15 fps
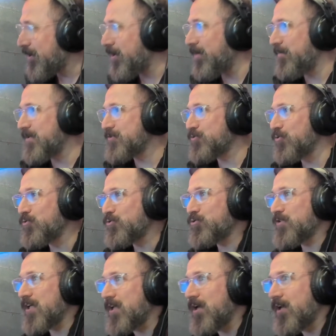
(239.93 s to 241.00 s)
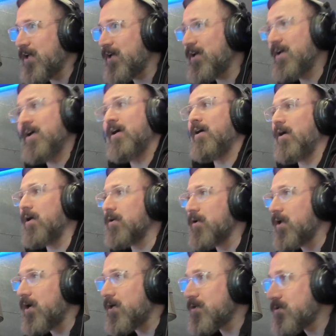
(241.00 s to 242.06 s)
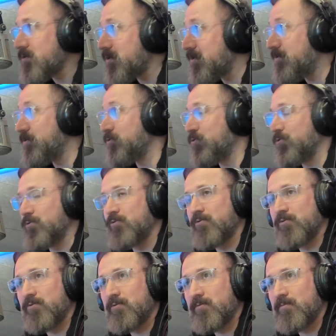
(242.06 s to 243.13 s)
ama sonuçta gene Allah'ın dediği olur.